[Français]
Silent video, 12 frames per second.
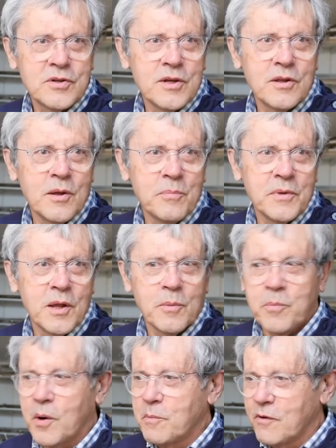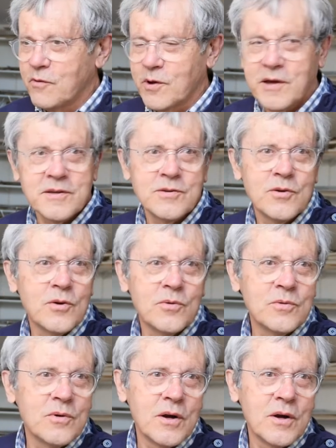c'était peut-être pas ma vocation.